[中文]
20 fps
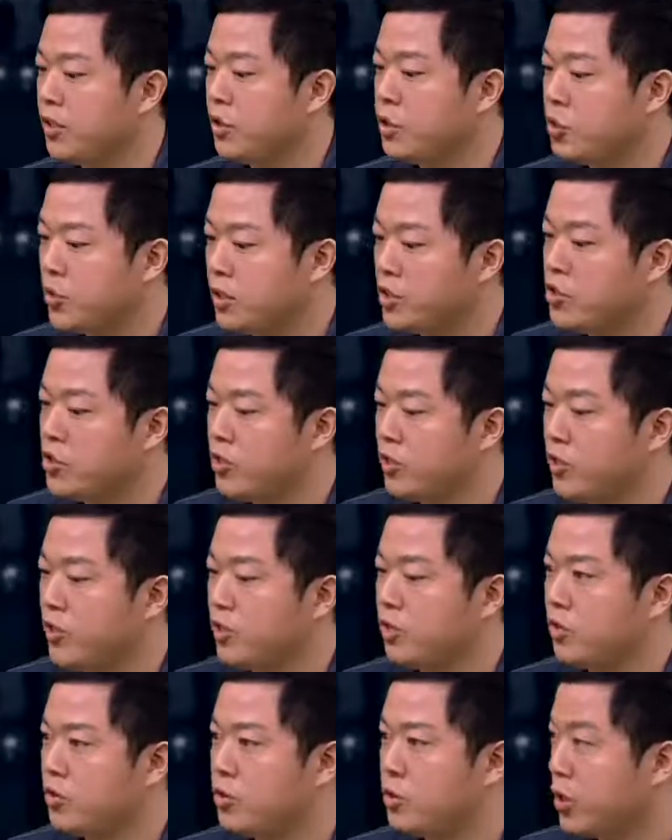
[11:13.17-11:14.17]
你宣示他
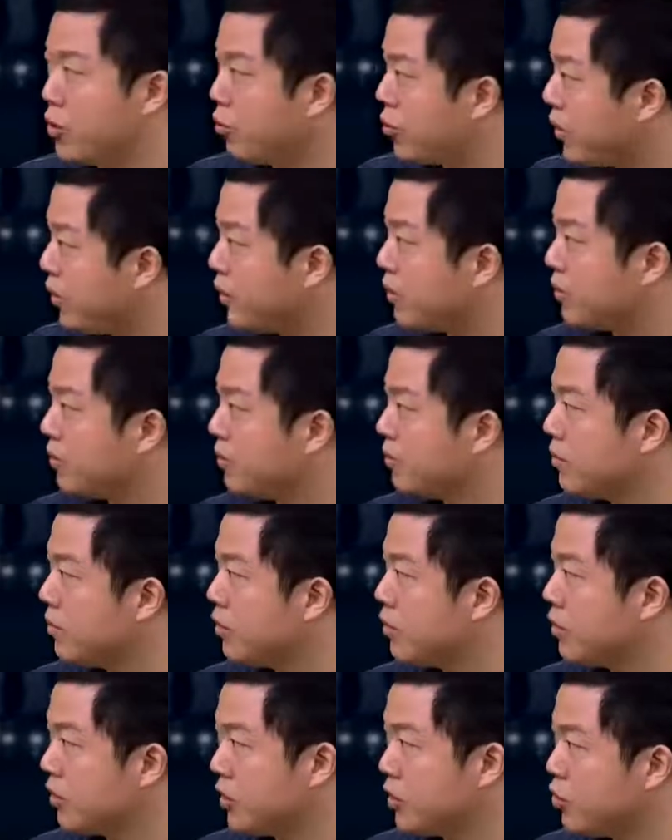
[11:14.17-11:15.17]
的权威的，
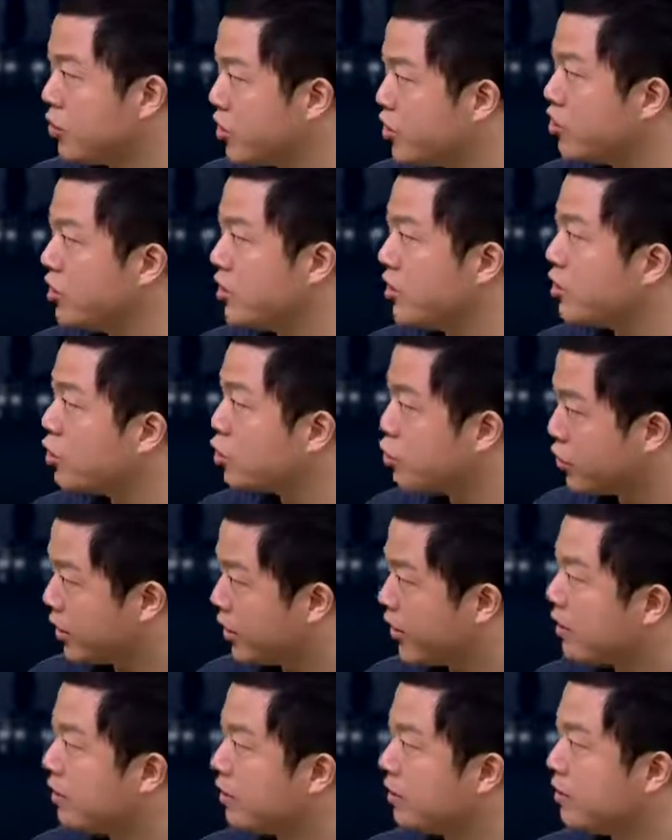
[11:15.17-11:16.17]
向你宣示他的
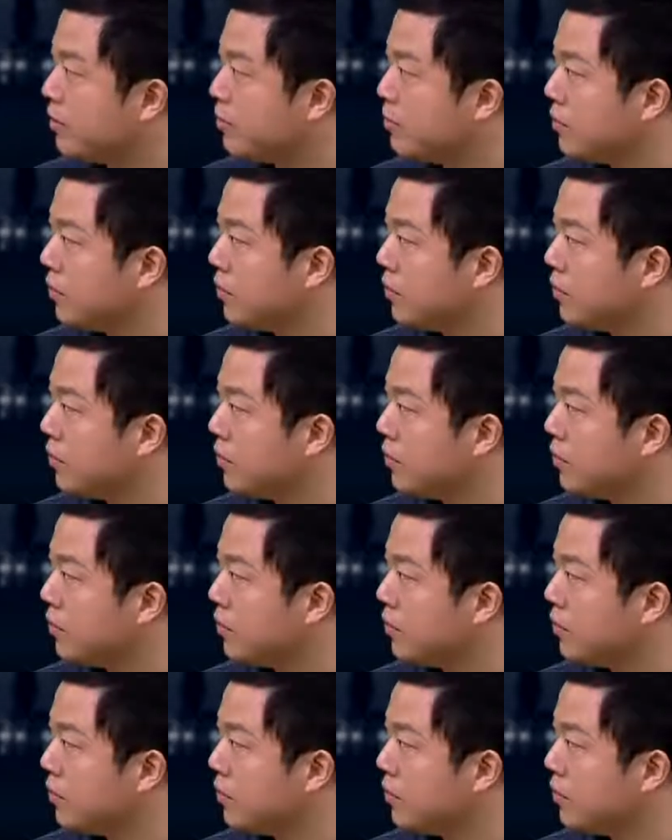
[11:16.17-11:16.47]
权力的。